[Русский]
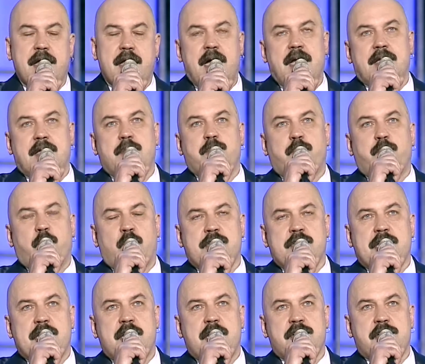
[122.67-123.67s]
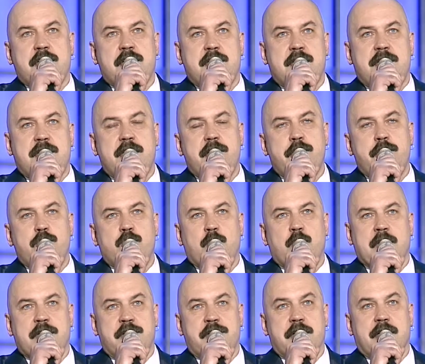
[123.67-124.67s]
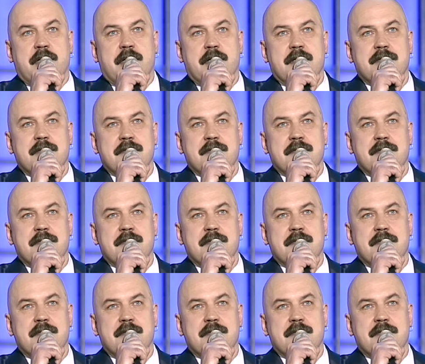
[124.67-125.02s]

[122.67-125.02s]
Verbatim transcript: едят после шести рюмочек.